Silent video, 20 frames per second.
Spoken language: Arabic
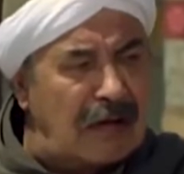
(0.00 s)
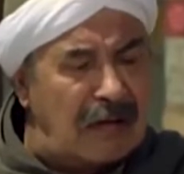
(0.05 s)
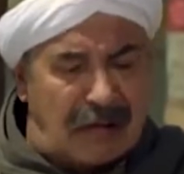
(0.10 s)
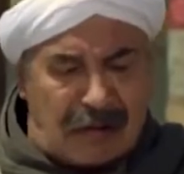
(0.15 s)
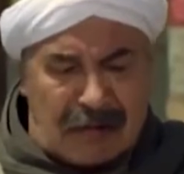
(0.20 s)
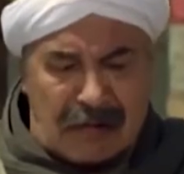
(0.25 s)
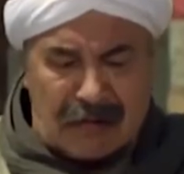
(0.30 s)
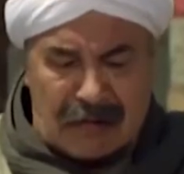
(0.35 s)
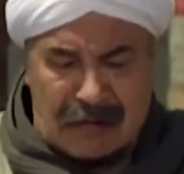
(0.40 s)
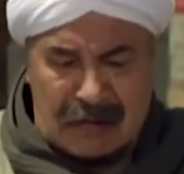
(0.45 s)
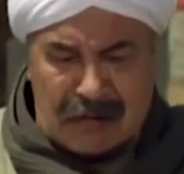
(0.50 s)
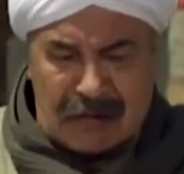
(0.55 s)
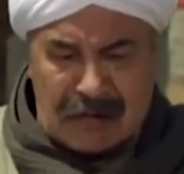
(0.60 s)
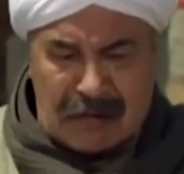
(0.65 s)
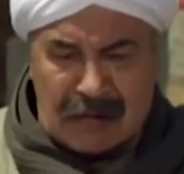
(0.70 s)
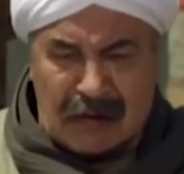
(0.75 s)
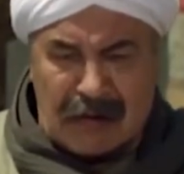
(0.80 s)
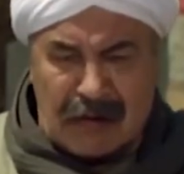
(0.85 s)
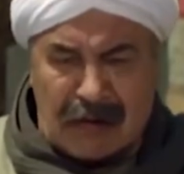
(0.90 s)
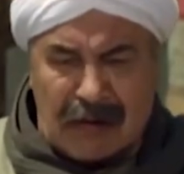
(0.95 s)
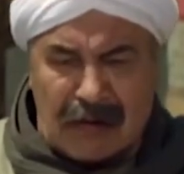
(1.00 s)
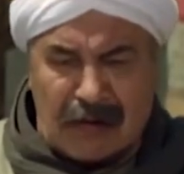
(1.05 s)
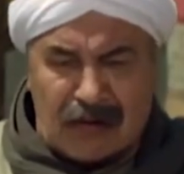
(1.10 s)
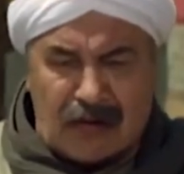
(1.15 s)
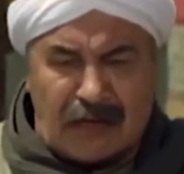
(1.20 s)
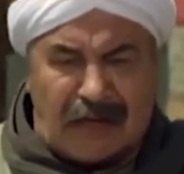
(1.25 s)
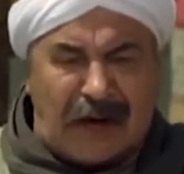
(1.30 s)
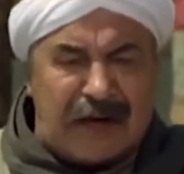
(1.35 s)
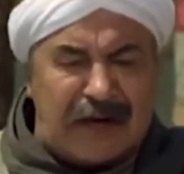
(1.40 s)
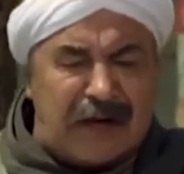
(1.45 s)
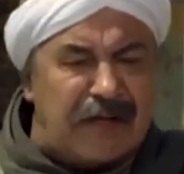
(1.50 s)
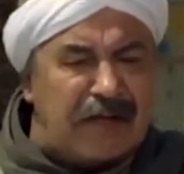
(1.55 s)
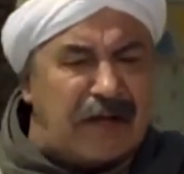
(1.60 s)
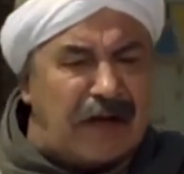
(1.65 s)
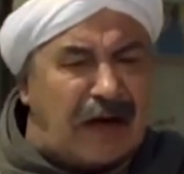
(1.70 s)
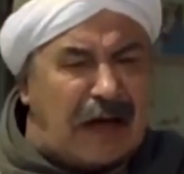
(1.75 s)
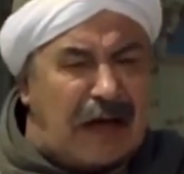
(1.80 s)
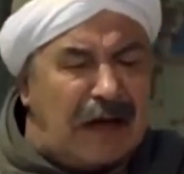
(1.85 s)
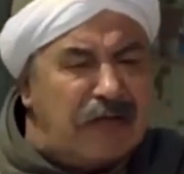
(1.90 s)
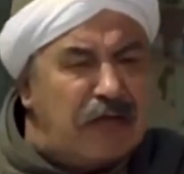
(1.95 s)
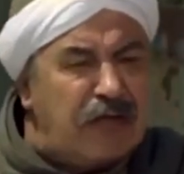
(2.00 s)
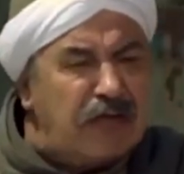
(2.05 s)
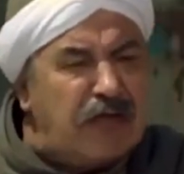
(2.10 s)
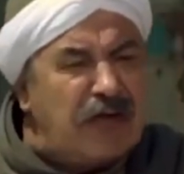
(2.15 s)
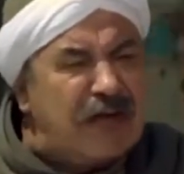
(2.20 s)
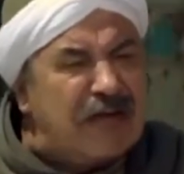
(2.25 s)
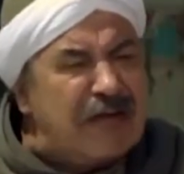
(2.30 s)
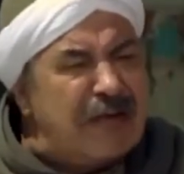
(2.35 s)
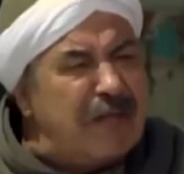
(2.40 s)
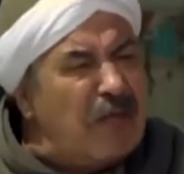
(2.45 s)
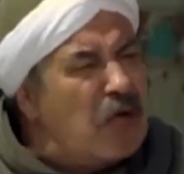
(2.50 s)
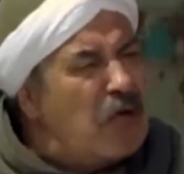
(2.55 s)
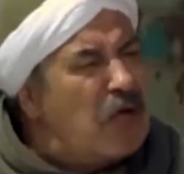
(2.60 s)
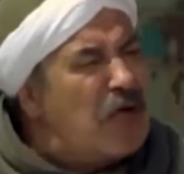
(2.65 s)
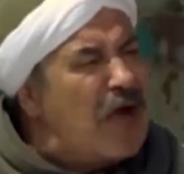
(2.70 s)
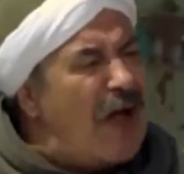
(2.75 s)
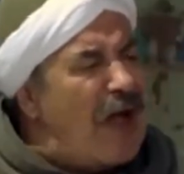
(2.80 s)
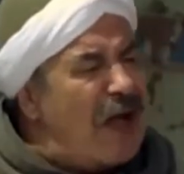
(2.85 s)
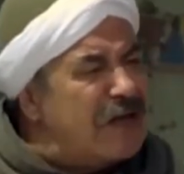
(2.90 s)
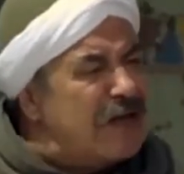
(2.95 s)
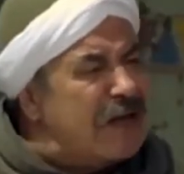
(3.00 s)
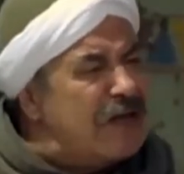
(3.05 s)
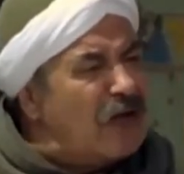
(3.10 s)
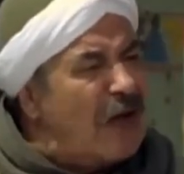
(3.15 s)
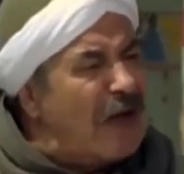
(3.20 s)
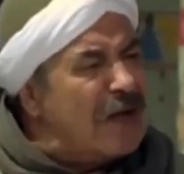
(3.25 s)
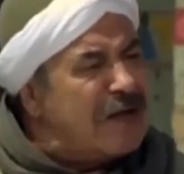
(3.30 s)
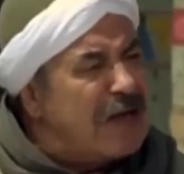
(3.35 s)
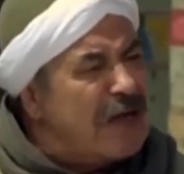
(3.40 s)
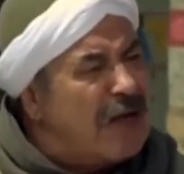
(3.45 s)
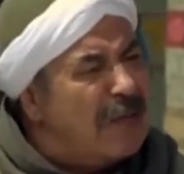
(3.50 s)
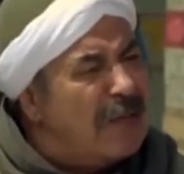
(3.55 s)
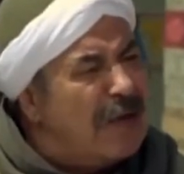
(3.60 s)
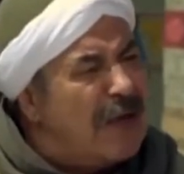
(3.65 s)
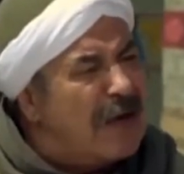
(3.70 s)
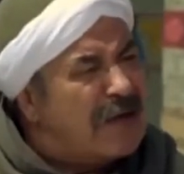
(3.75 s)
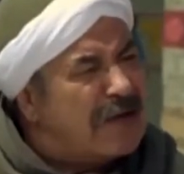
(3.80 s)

بس نعمله امتى شوف حضرتك انتوا تكتبوا كل حاجه انتوا عايزينها من